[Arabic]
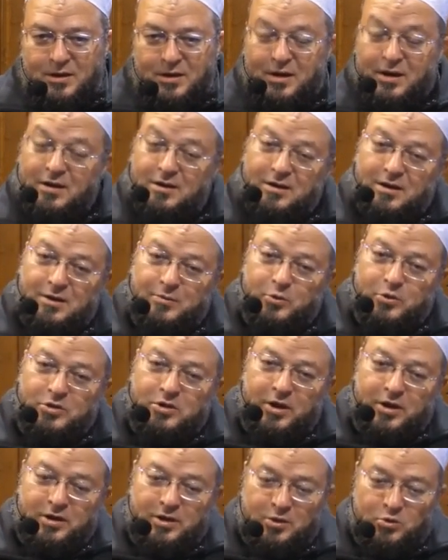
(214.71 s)
لا
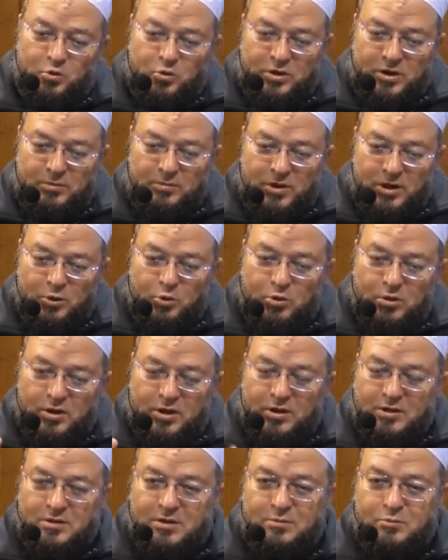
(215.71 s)
لابد أن يكون مال
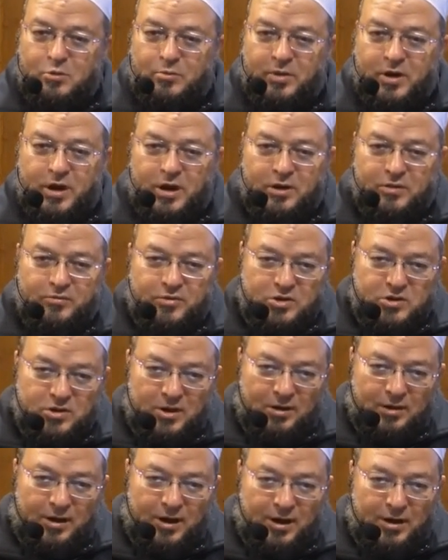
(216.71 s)
القرض مباحا في
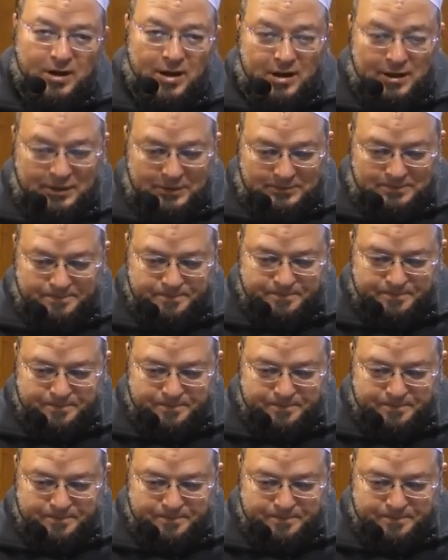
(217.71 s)
الشرع حلالا